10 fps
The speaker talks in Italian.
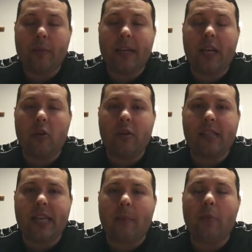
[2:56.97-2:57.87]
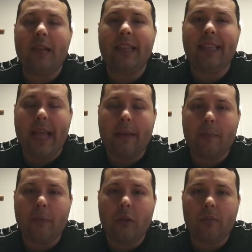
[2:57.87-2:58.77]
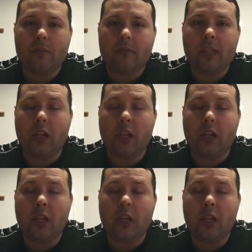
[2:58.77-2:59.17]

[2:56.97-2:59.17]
perché noi siamo il tempio,